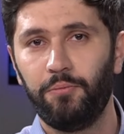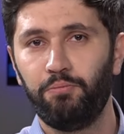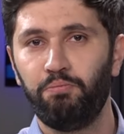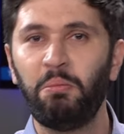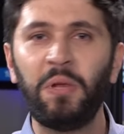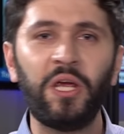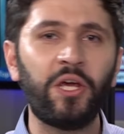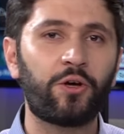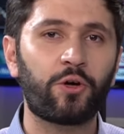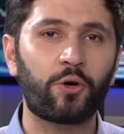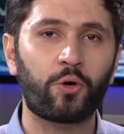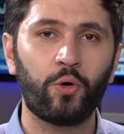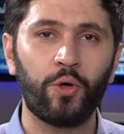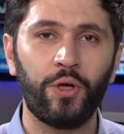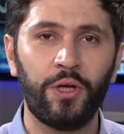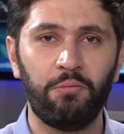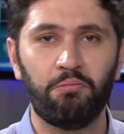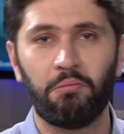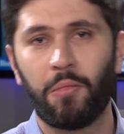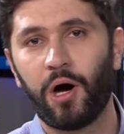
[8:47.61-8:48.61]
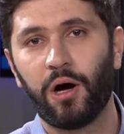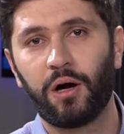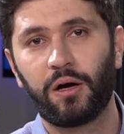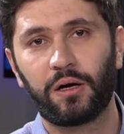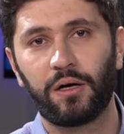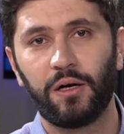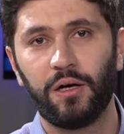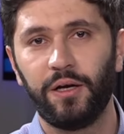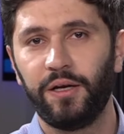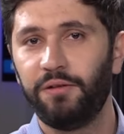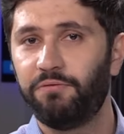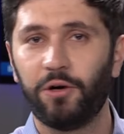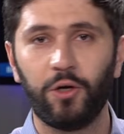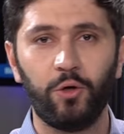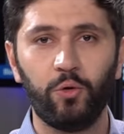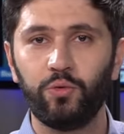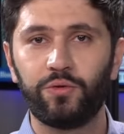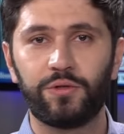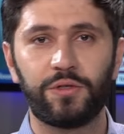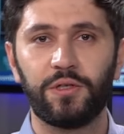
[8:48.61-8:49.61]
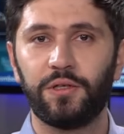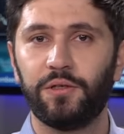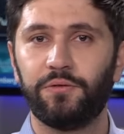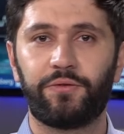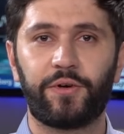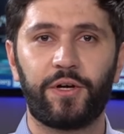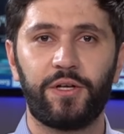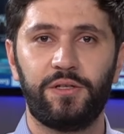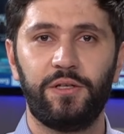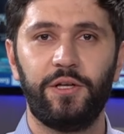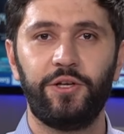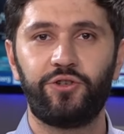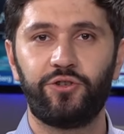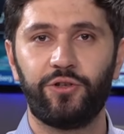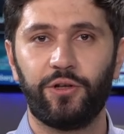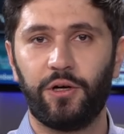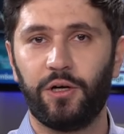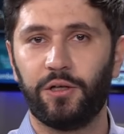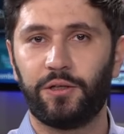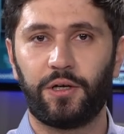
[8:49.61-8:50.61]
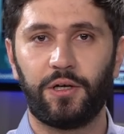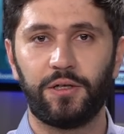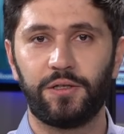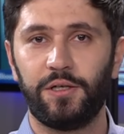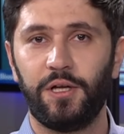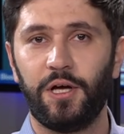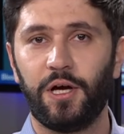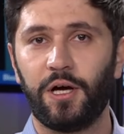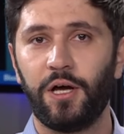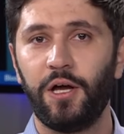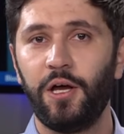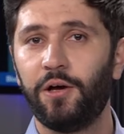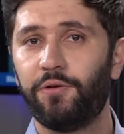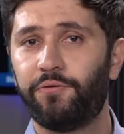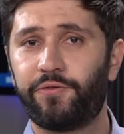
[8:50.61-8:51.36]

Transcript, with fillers: микро- и макро-революции в различных отраслях,